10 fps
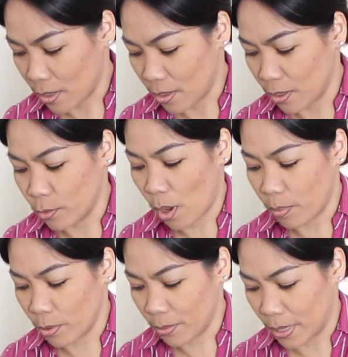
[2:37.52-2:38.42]
e, eh,
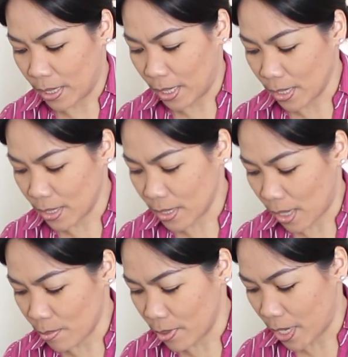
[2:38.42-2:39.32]
20 menit,
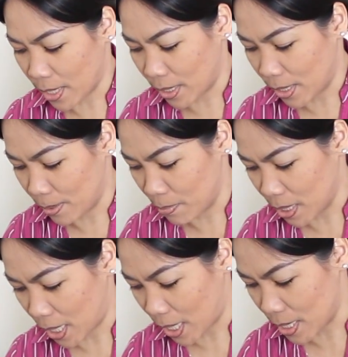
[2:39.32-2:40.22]
saya mau liatin
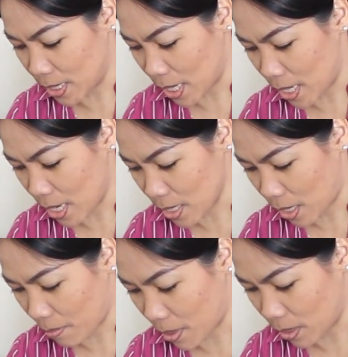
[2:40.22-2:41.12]
bentar aja ya
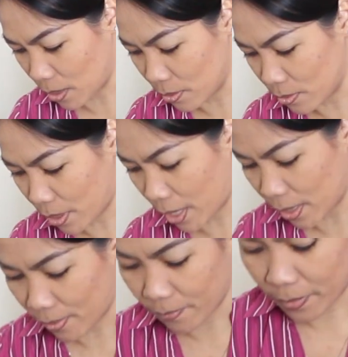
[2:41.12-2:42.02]
dulu kayaknya